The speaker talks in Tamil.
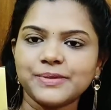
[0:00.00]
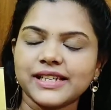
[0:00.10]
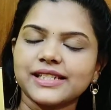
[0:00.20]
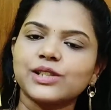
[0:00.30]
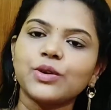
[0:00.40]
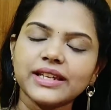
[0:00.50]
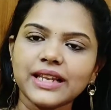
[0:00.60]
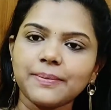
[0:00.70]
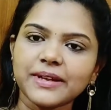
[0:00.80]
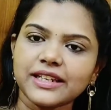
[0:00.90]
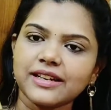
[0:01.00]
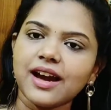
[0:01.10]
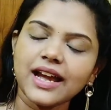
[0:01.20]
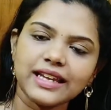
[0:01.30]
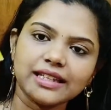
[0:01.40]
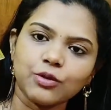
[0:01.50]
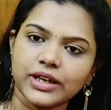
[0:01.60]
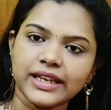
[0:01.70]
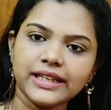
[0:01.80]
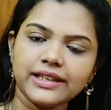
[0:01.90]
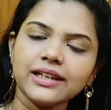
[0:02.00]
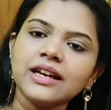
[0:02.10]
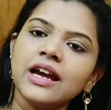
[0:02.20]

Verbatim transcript: லிப்ஸ்டிக்ஸ் ஸோ இதில் பார்த்தீங்கன்னா இது ஒரு கிட்டு